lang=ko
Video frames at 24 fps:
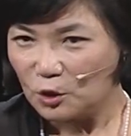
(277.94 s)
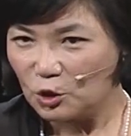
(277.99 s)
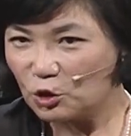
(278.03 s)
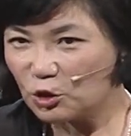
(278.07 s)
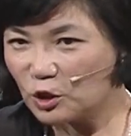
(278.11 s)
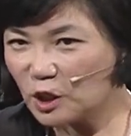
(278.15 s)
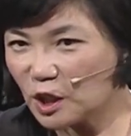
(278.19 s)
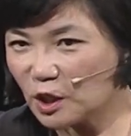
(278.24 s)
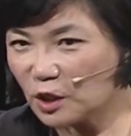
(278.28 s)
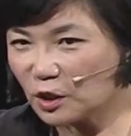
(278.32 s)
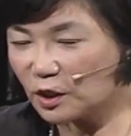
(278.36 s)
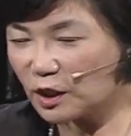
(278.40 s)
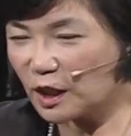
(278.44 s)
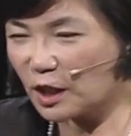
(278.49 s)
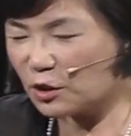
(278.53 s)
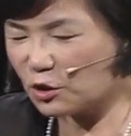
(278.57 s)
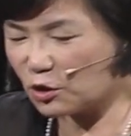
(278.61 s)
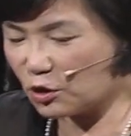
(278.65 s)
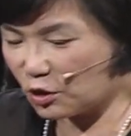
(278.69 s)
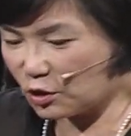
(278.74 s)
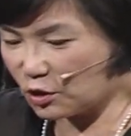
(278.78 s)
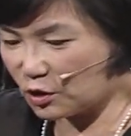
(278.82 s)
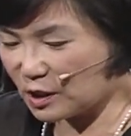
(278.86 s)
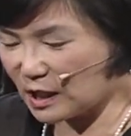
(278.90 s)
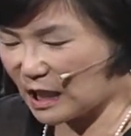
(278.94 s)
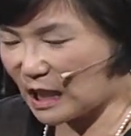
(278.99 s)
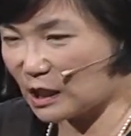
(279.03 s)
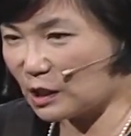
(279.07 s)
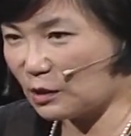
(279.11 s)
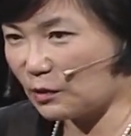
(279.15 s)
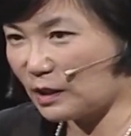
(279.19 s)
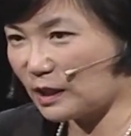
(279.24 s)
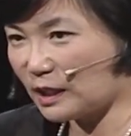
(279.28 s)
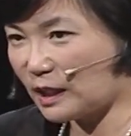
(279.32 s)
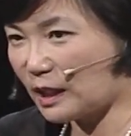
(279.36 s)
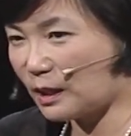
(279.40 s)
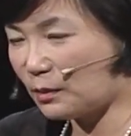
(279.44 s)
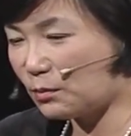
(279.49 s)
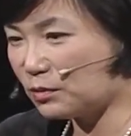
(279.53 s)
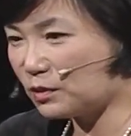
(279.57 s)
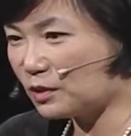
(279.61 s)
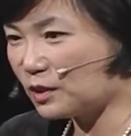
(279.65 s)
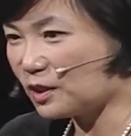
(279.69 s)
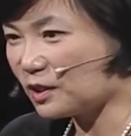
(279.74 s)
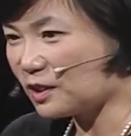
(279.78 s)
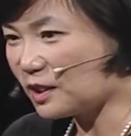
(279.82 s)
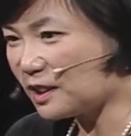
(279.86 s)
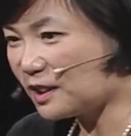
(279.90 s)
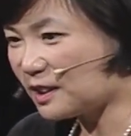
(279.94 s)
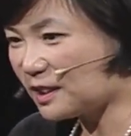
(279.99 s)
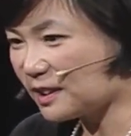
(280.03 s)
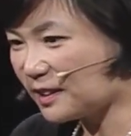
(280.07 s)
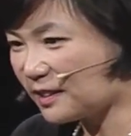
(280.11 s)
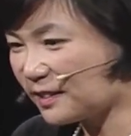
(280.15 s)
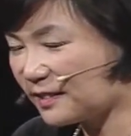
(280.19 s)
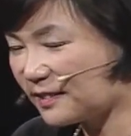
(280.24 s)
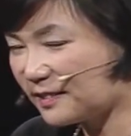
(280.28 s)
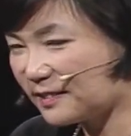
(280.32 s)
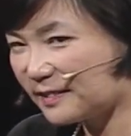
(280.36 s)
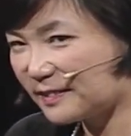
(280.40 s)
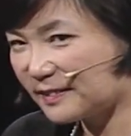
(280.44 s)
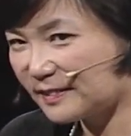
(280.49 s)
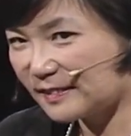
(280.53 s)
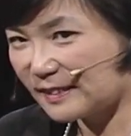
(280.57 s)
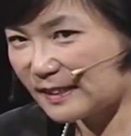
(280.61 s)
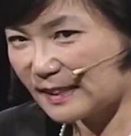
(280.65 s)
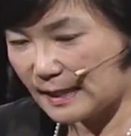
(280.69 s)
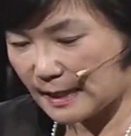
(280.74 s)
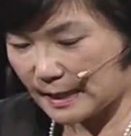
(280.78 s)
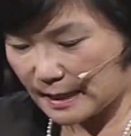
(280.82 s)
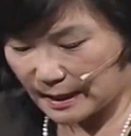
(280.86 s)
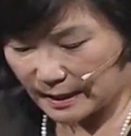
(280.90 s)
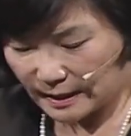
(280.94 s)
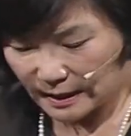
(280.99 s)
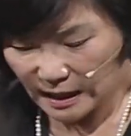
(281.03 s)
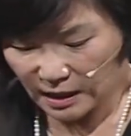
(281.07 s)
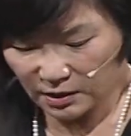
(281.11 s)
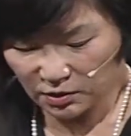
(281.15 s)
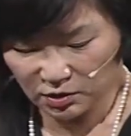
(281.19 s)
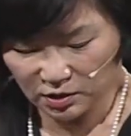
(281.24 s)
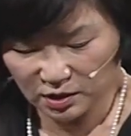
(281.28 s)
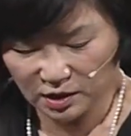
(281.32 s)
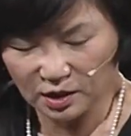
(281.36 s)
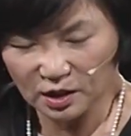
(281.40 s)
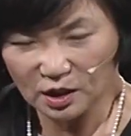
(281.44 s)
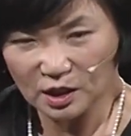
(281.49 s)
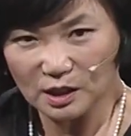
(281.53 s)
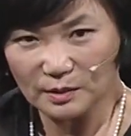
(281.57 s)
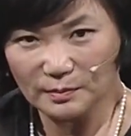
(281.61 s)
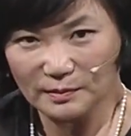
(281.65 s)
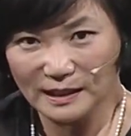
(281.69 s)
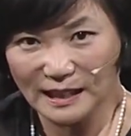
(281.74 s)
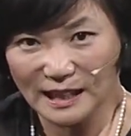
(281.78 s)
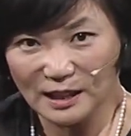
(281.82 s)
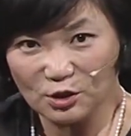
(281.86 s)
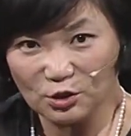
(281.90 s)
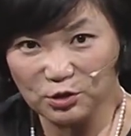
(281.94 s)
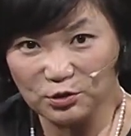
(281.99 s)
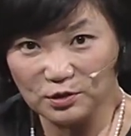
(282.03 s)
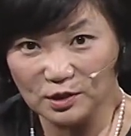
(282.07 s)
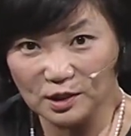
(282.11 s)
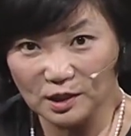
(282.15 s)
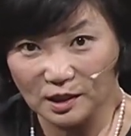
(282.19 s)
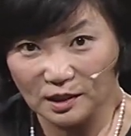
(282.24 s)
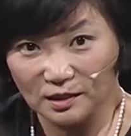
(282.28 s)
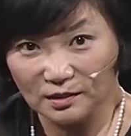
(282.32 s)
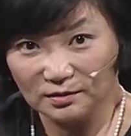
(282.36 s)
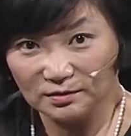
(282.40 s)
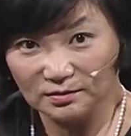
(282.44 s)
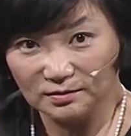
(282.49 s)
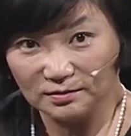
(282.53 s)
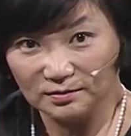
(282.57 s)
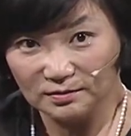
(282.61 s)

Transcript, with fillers: 육체적 탯줄로 자녀와 내가 묶여져 있죠. 탯줄 끊어지면 애 죽죠.